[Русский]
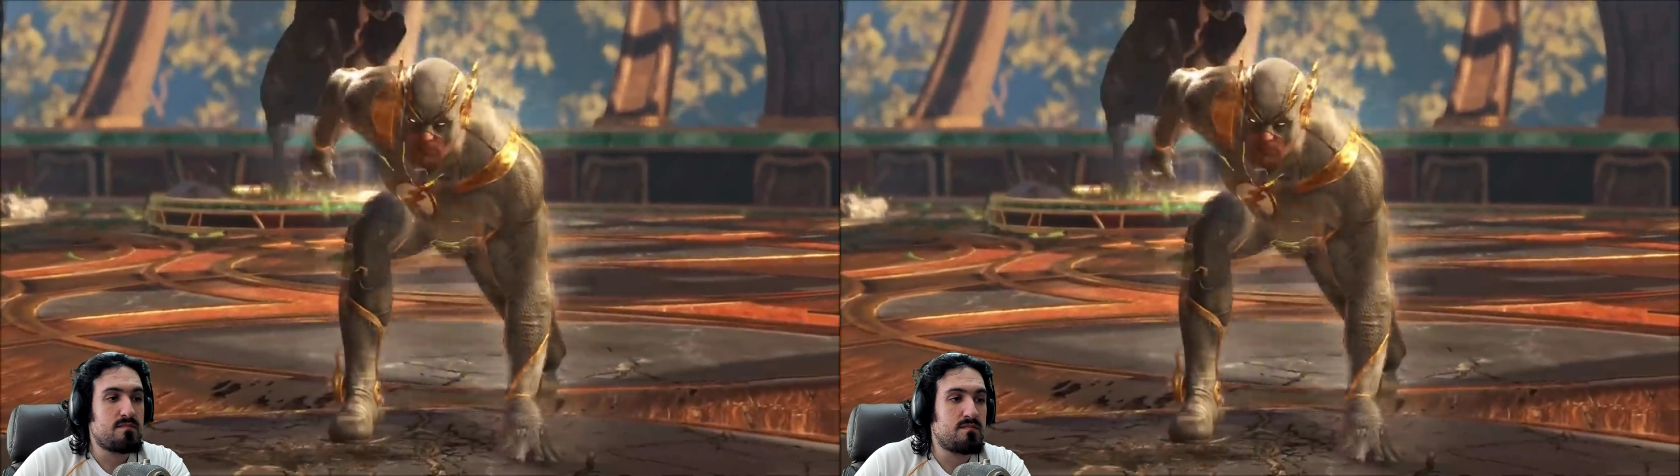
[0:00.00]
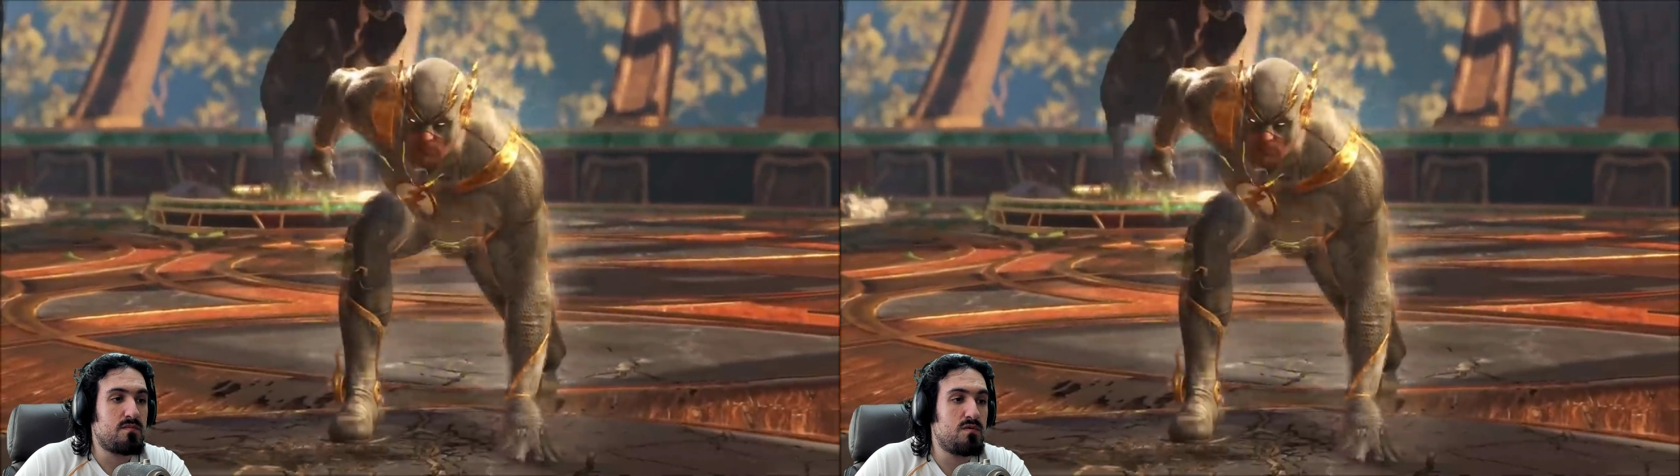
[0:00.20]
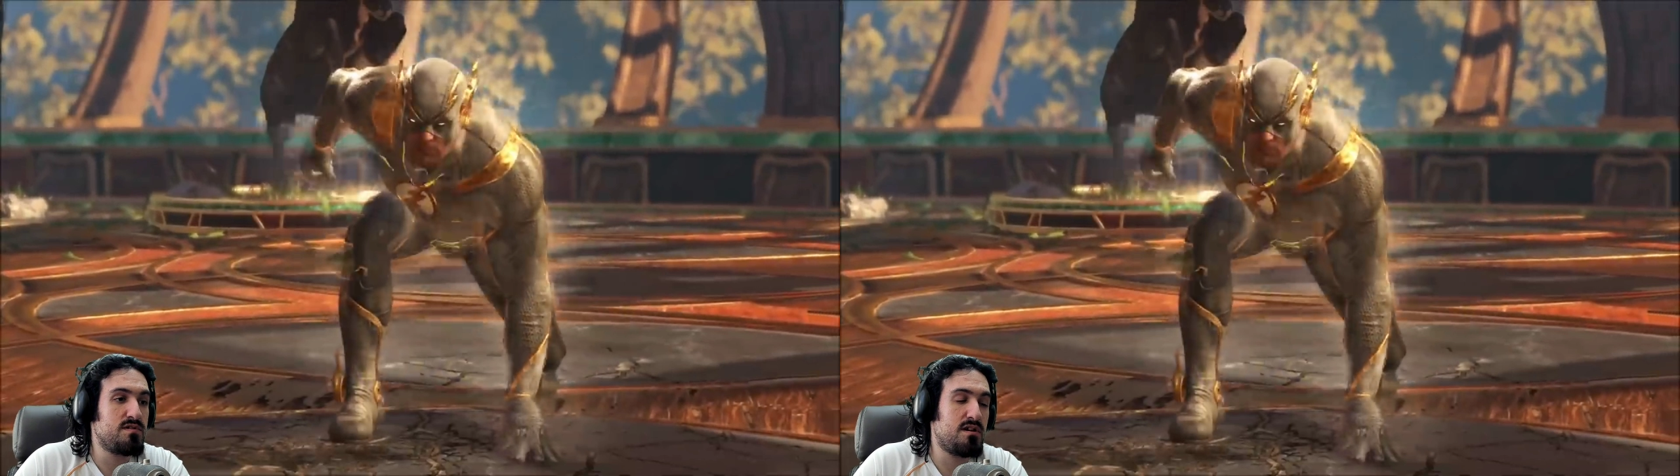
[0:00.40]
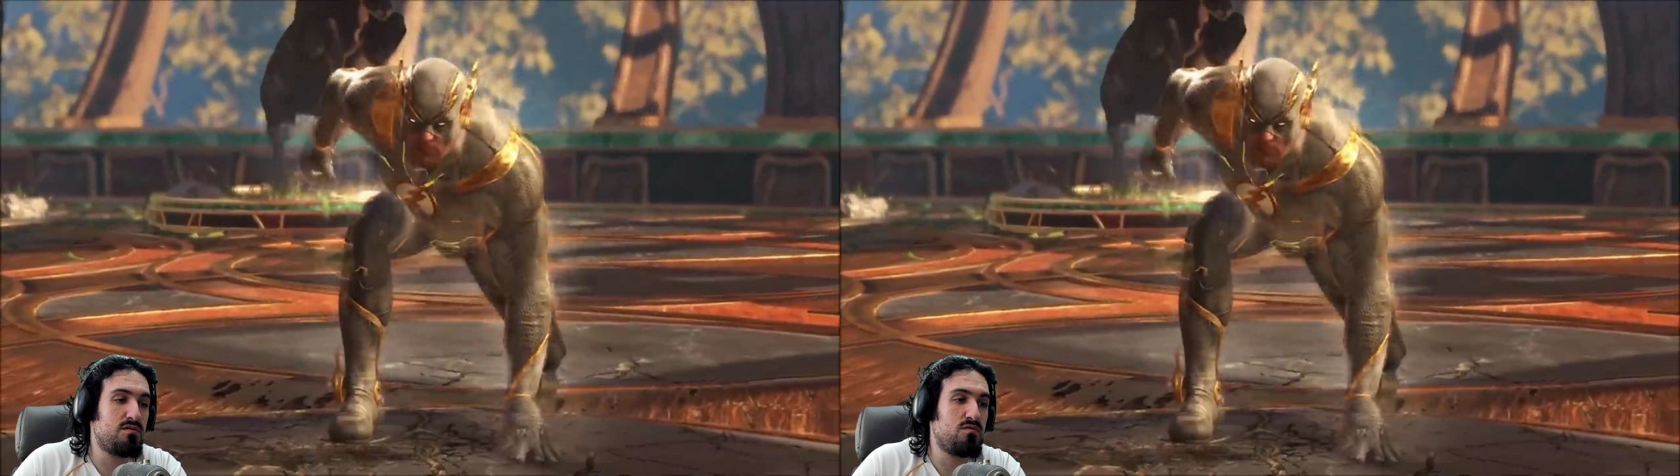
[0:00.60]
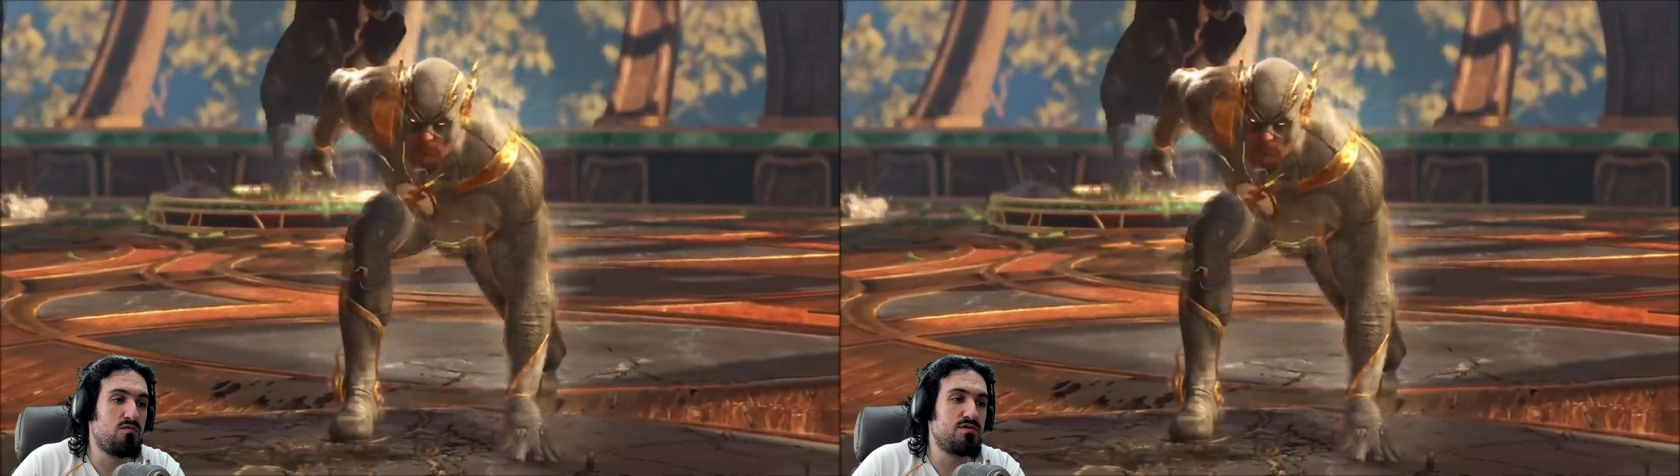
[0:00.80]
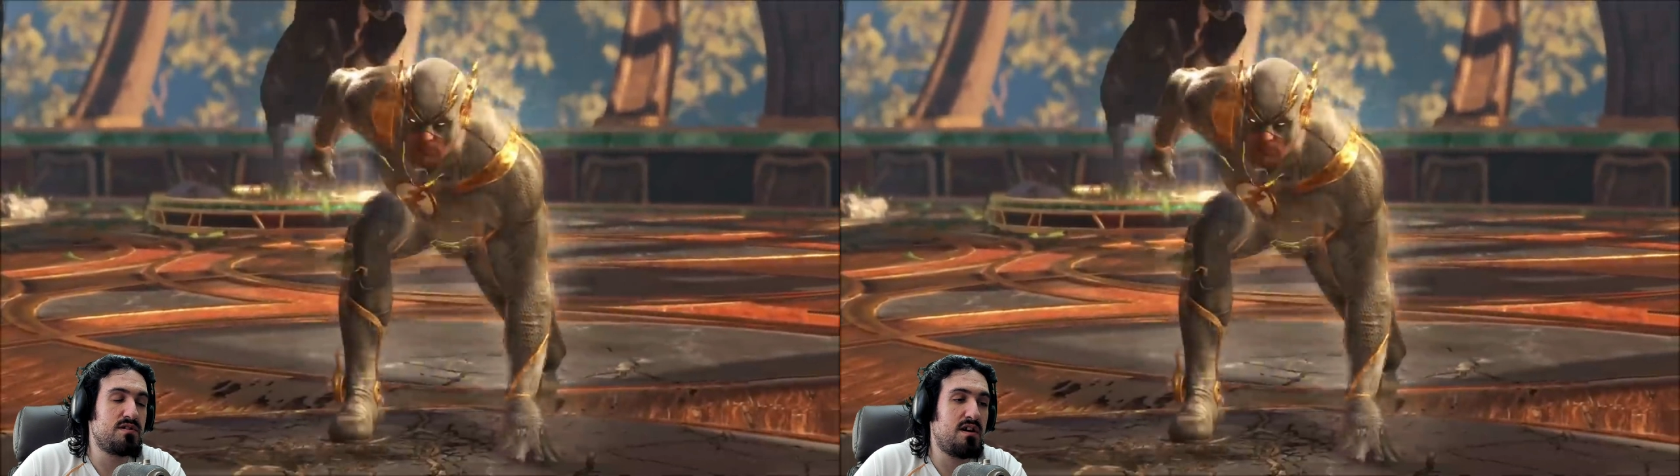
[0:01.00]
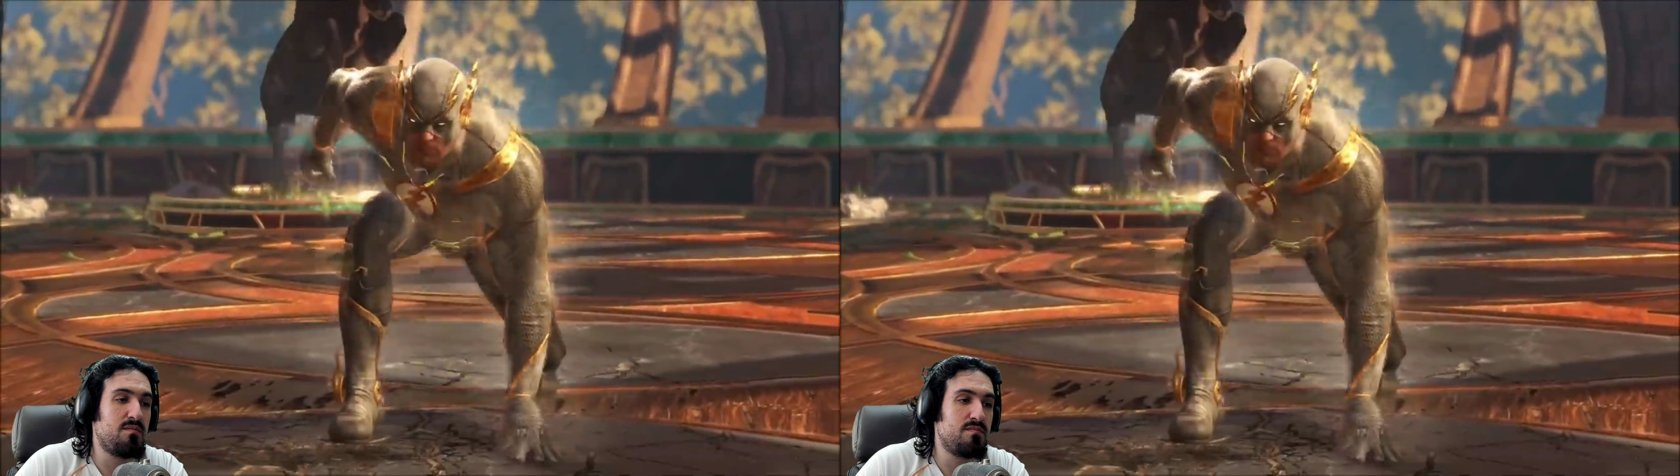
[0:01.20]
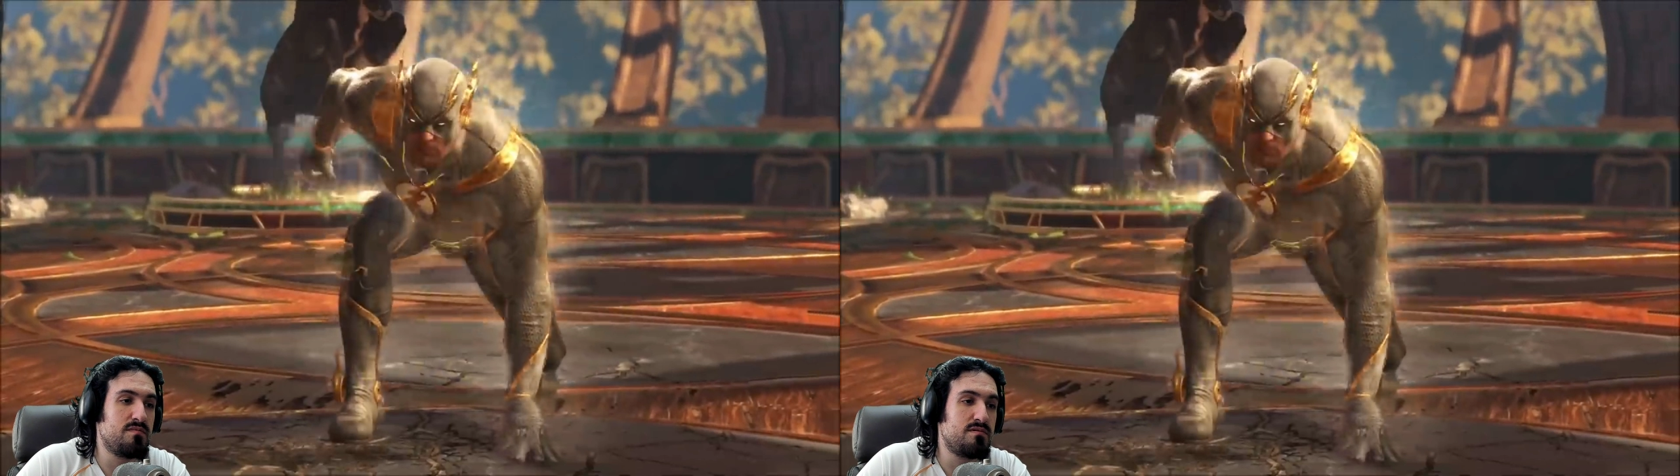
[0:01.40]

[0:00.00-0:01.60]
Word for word: Ну и заодно узнаем,